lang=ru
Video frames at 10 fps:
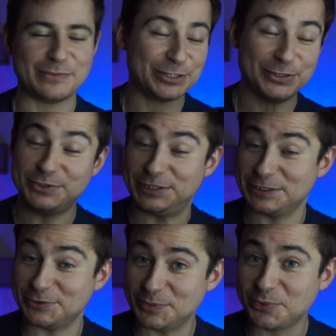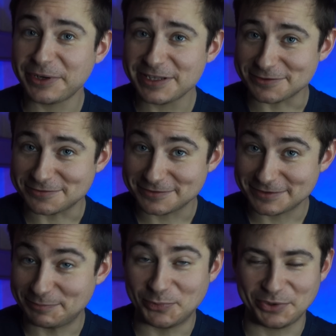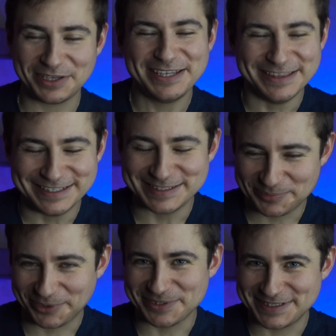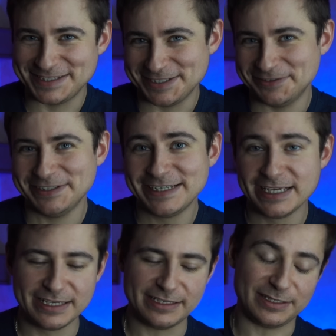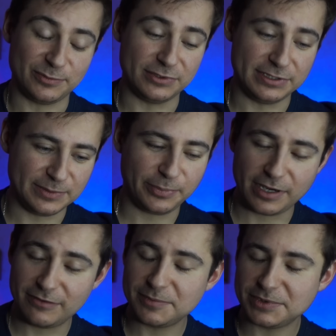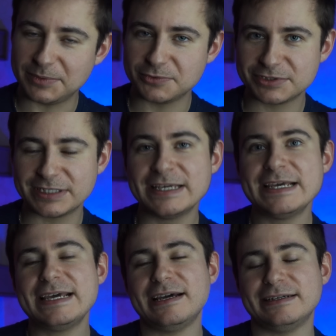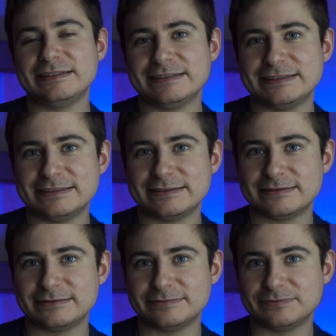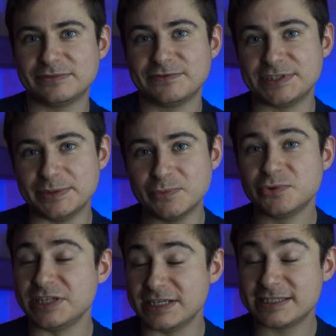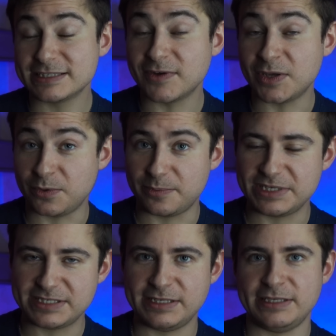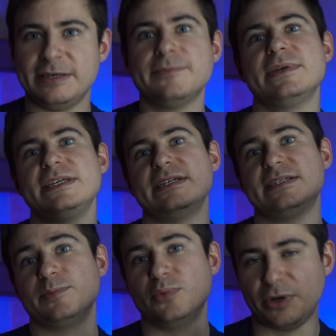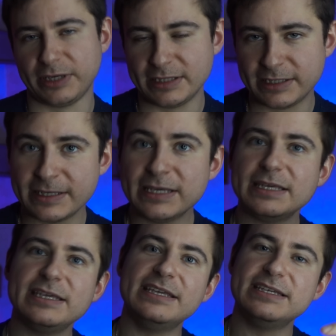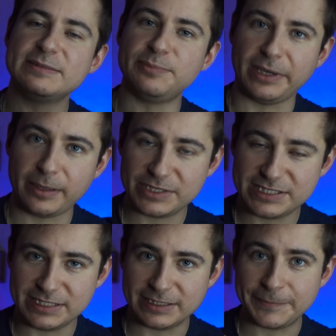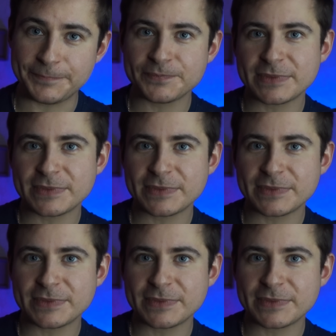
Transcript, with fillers: Что же такое пуринов? Пурины, спросите вы, и будете правы, потому что а, всему есть свое объяснение. Есть пурины и есть пирамидины.